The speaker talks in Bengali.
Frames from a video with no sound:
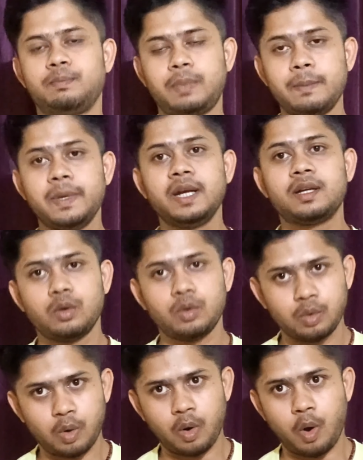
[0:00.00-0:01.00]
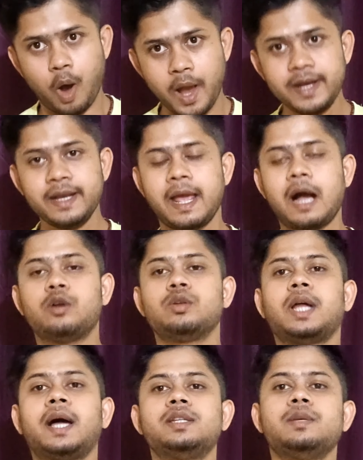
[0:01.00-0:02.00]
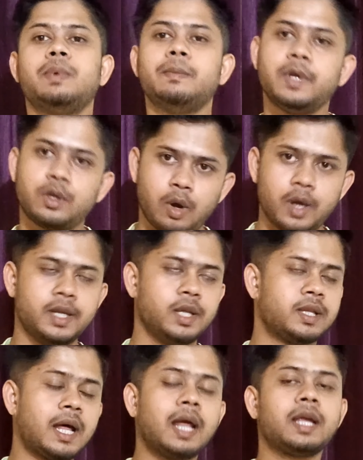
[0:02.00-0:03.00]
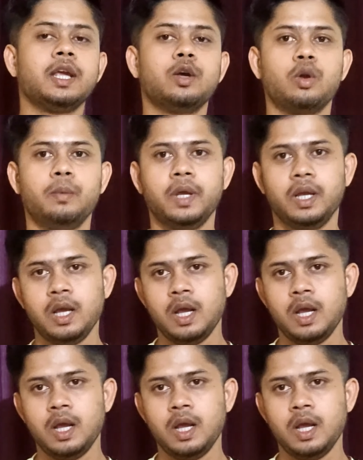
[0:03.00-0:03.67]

পেমেন্ট হয়নি এখনও দেখাচ্ছে পেমেন্ট হয়নি তারা কি করবে